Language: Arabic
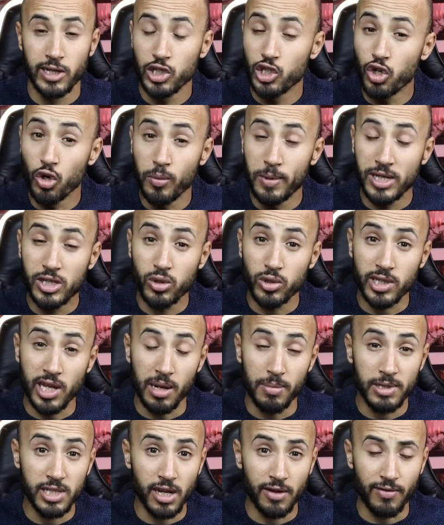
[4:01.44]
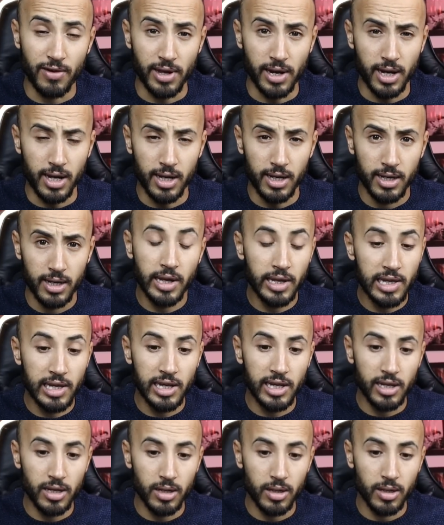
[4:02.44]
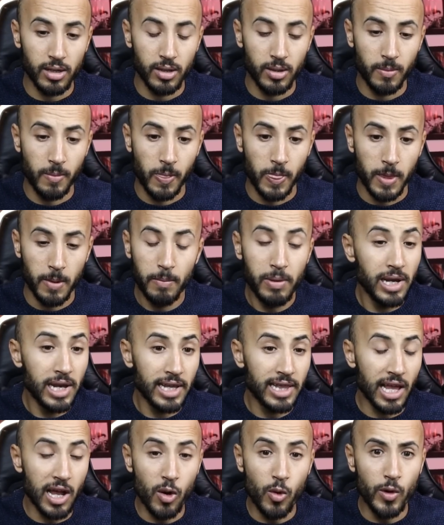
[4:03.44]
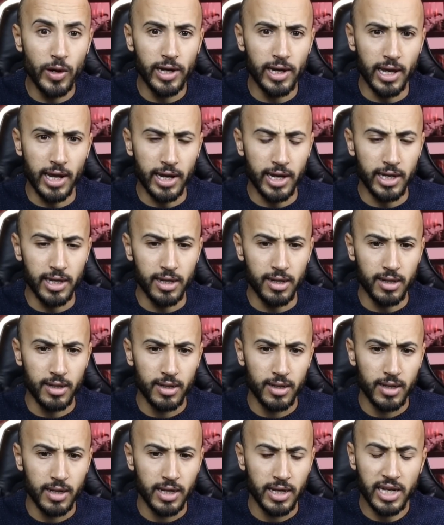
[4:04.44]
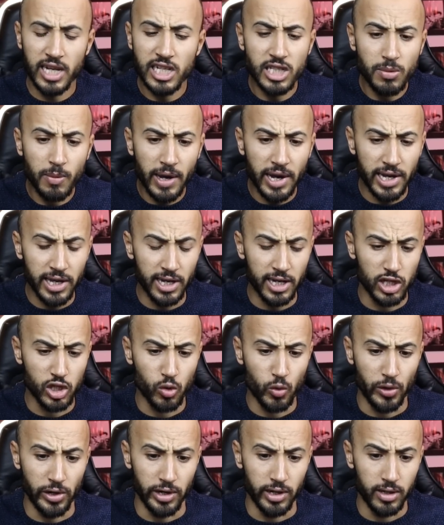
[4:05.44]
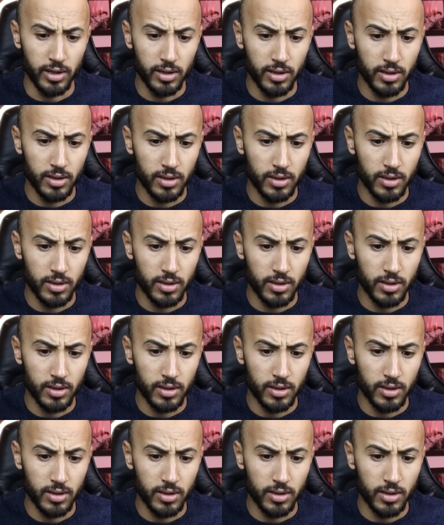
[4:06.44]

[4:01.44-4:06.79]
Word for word: جاوباتو صاحبتها فرح قالت لي بلاد الاواني الاخيره كانت مخيره شويه